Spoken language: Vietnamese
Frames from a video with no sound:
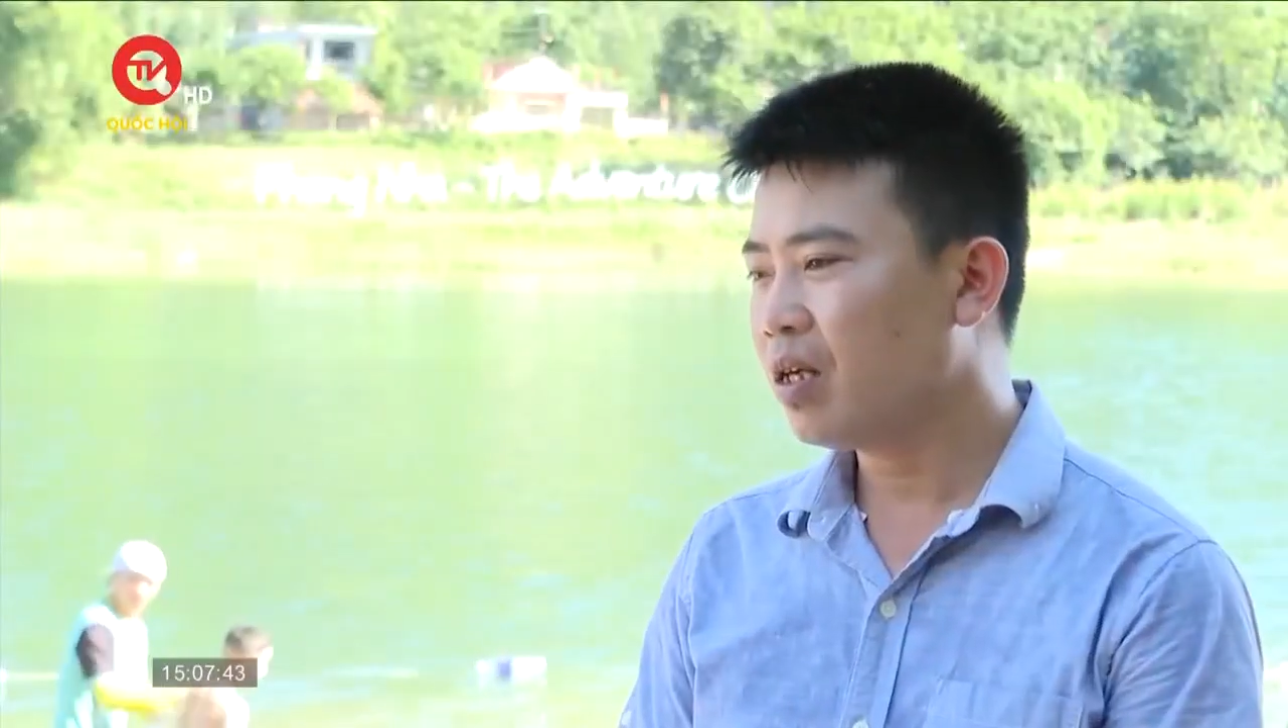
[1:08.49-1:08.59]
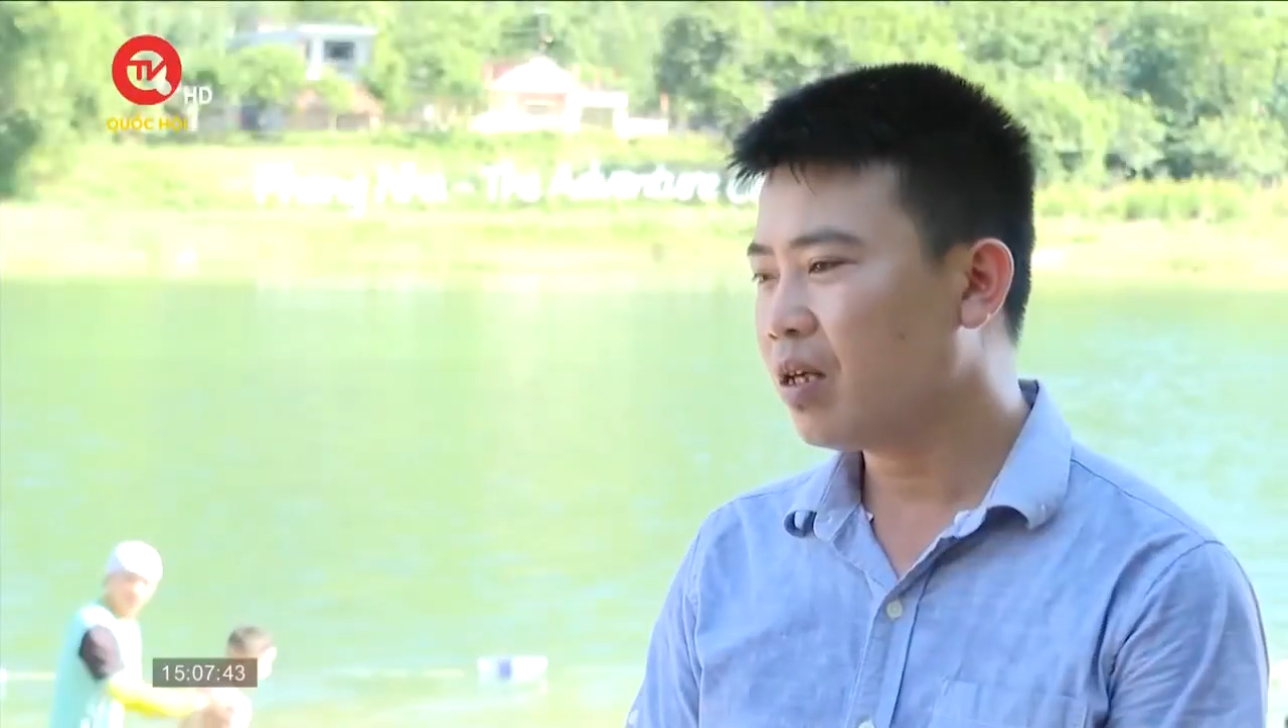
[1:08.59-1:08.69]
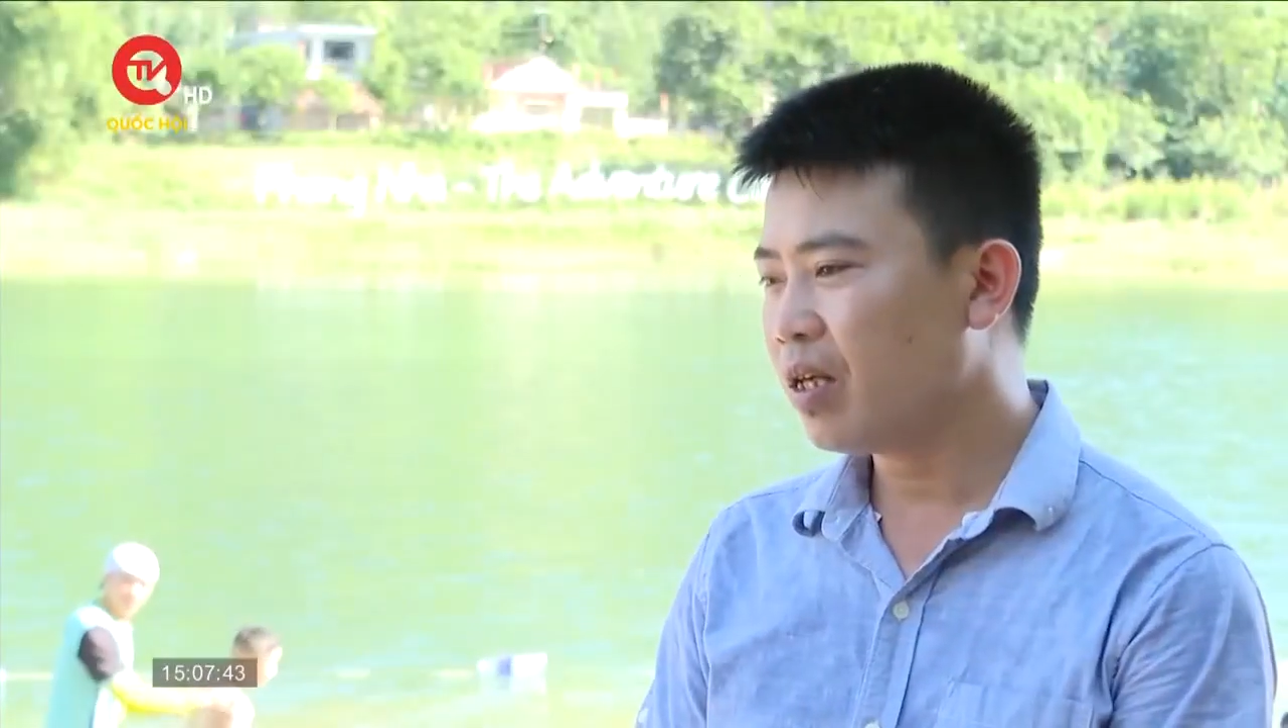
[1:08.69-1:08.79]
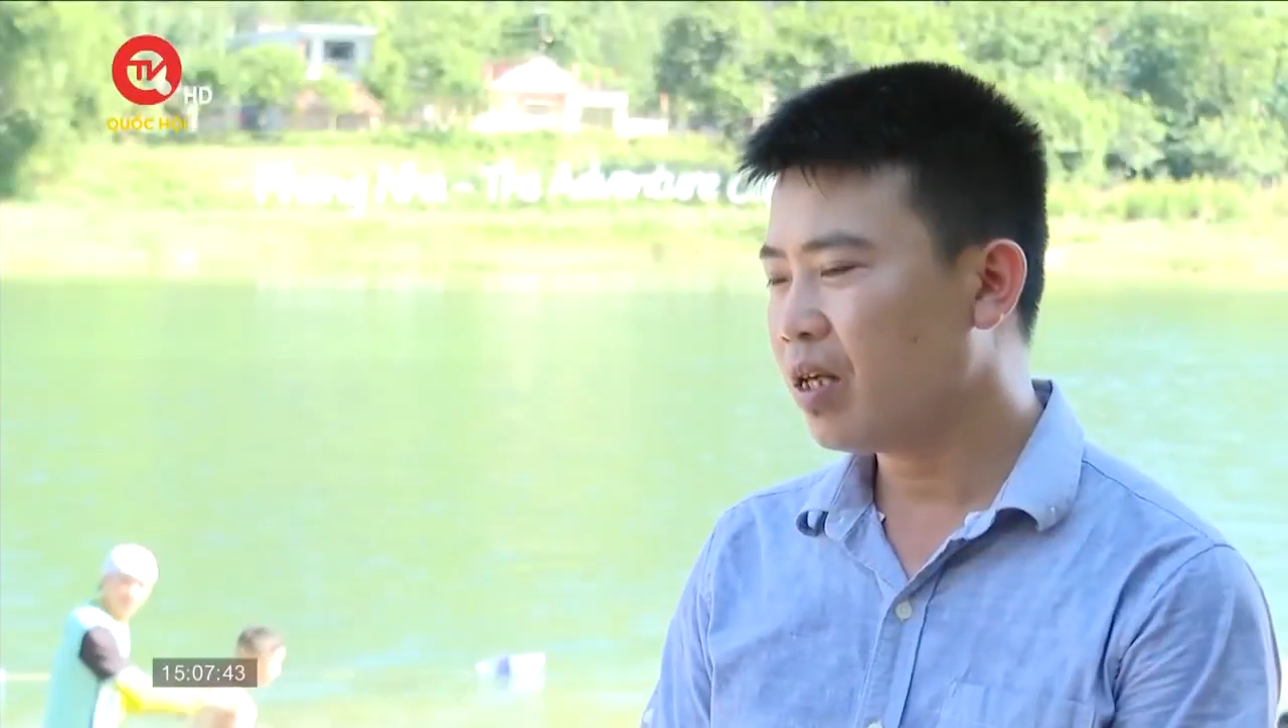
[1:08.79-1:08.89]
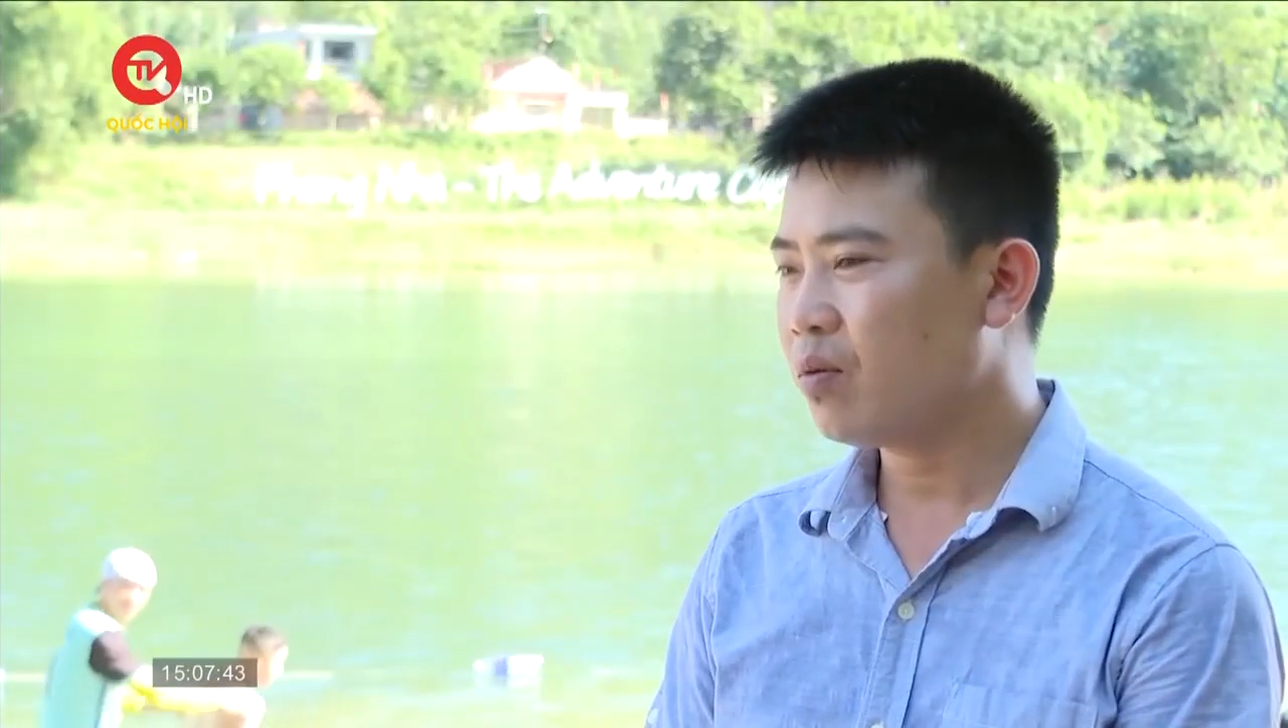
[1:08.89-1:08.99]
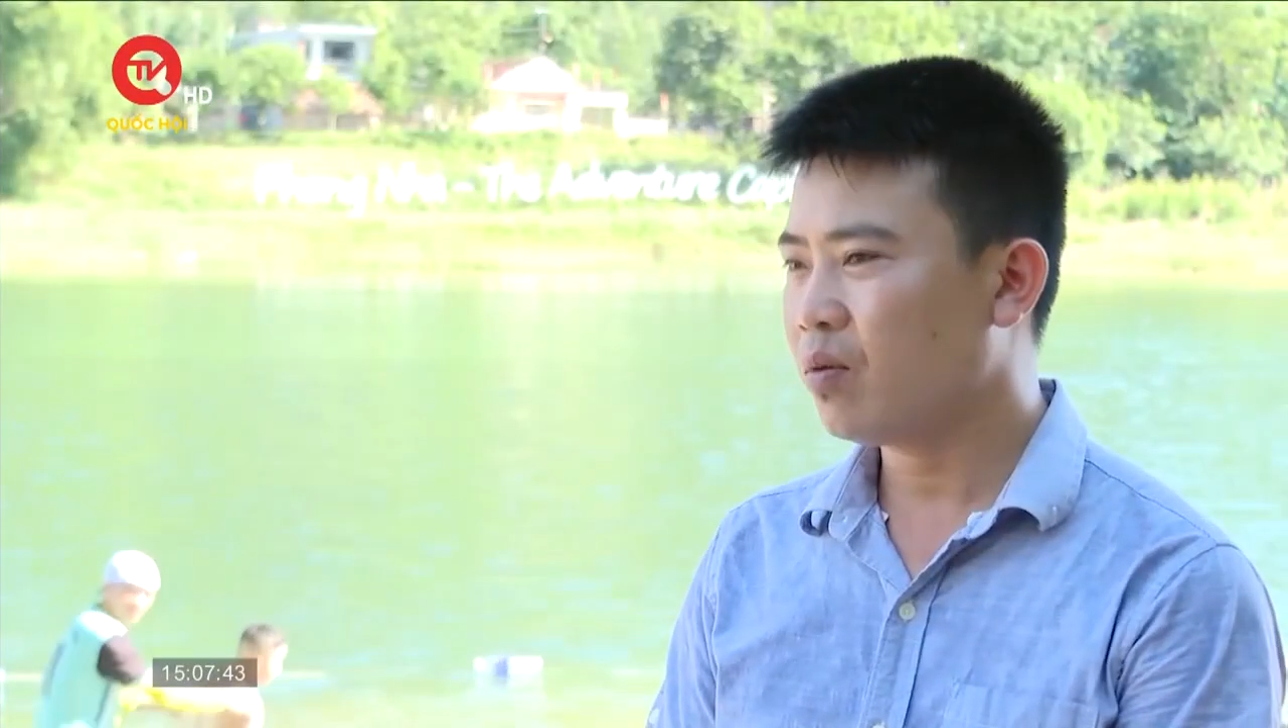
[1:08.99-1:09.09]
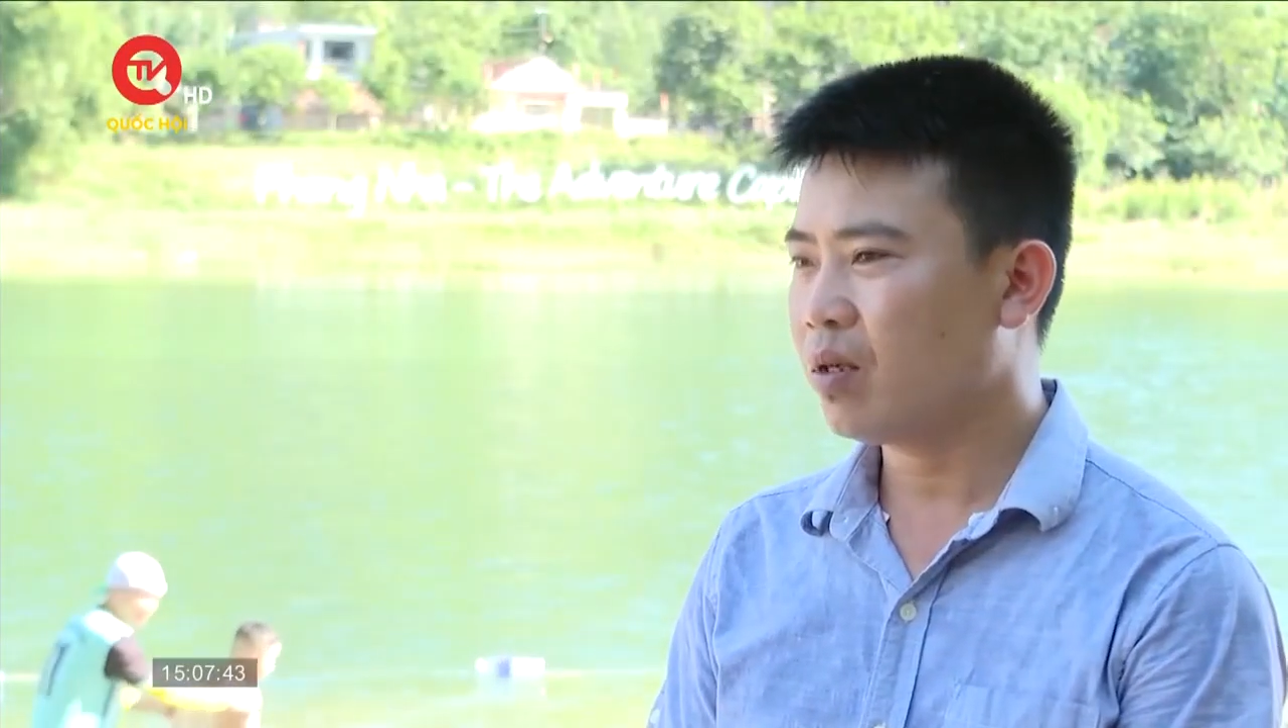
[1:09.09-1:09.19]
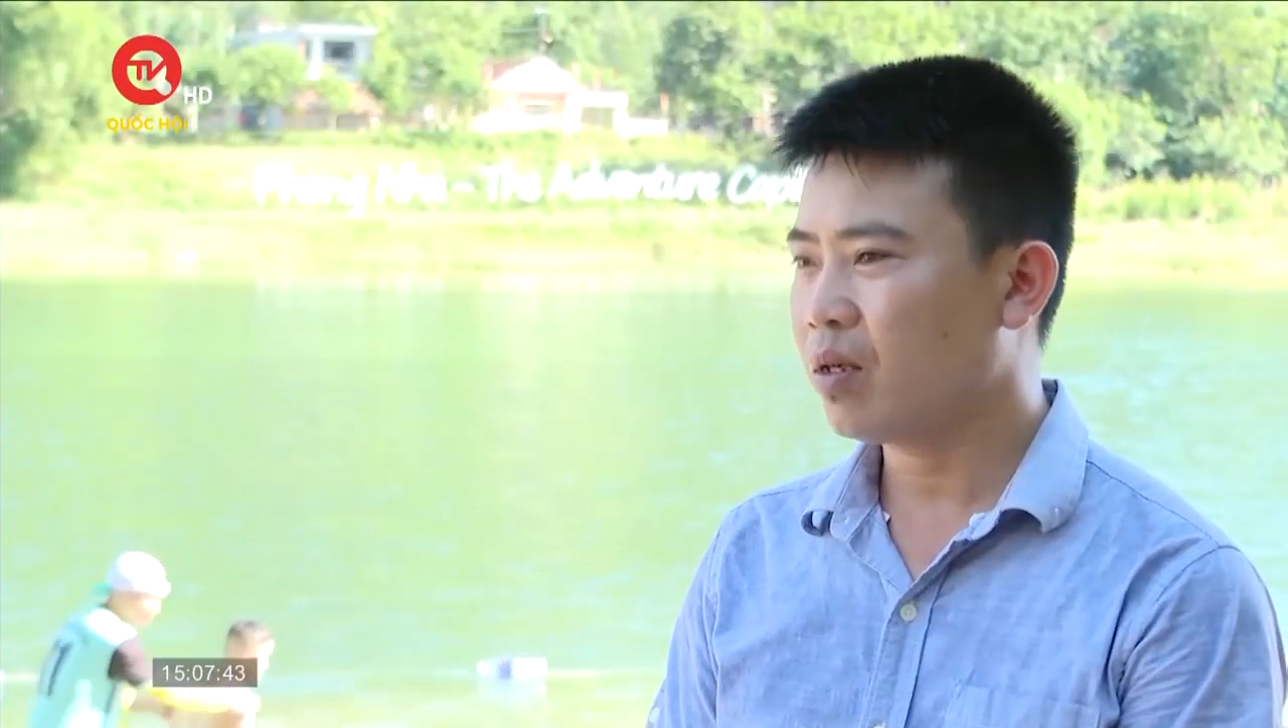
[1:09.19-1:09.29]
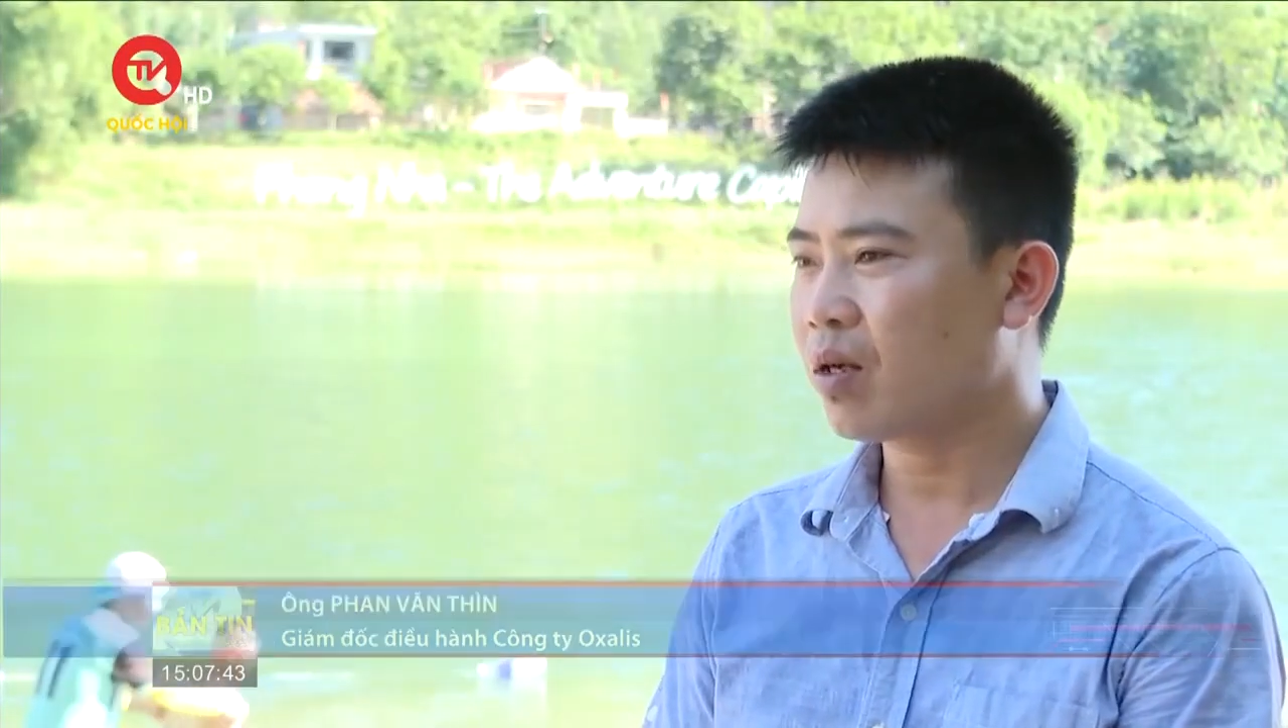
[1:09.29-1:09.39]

thường niên của